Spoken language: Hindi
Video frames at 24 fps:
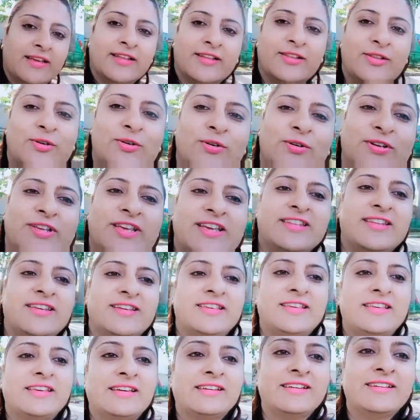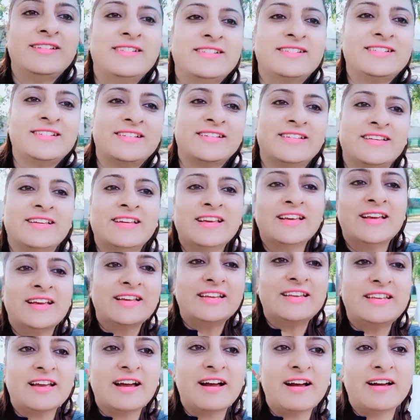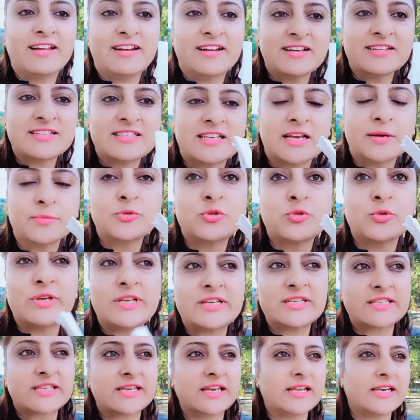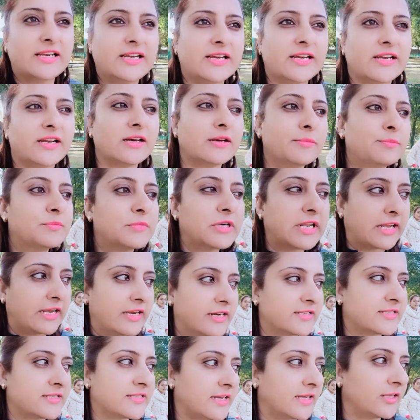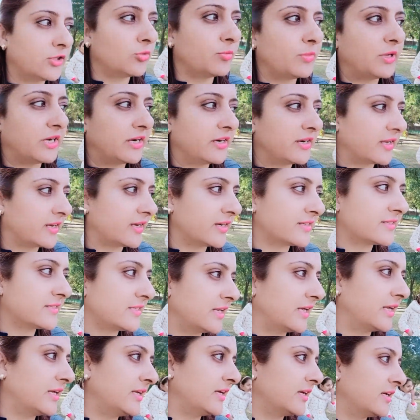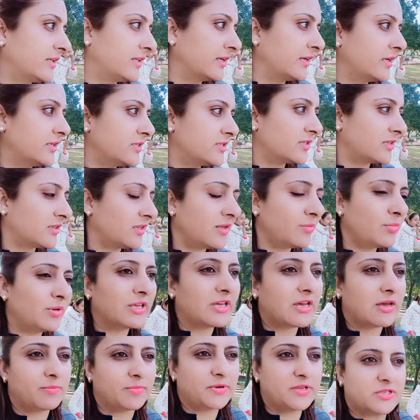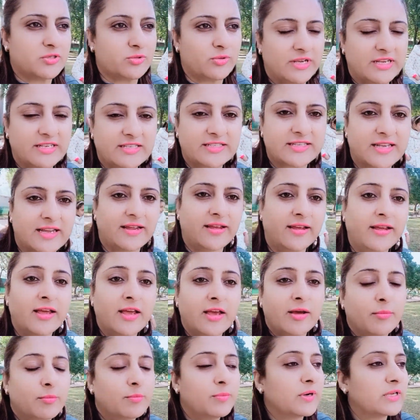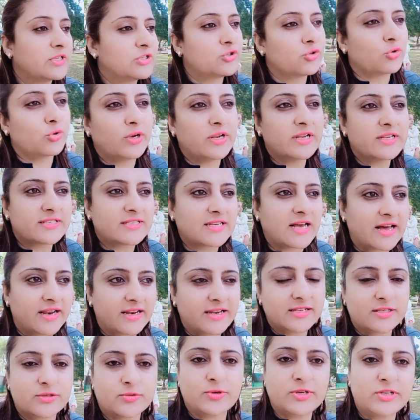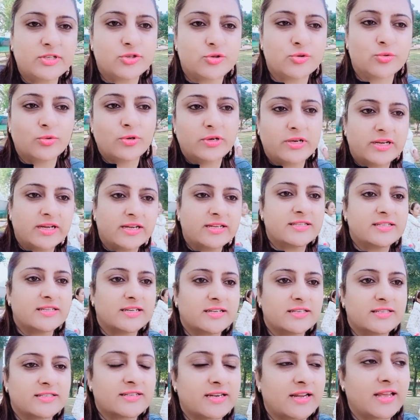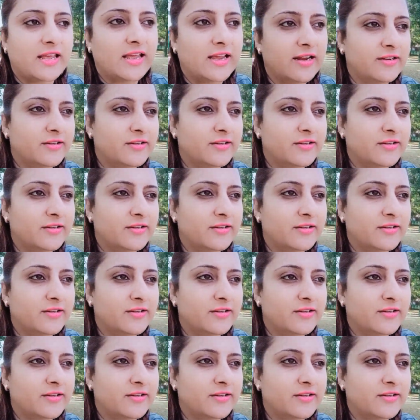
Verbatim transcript: तो ये देखिए यहाँ ना सब स्विंग्स के लिए ना टिकट्स है तो मैंने टिकट्स ले लिए थे जितनी भी यहाँ पे स्विंग्स हैं बच्चों ने सारी स्विंग्स झूल लिए जस्ट एक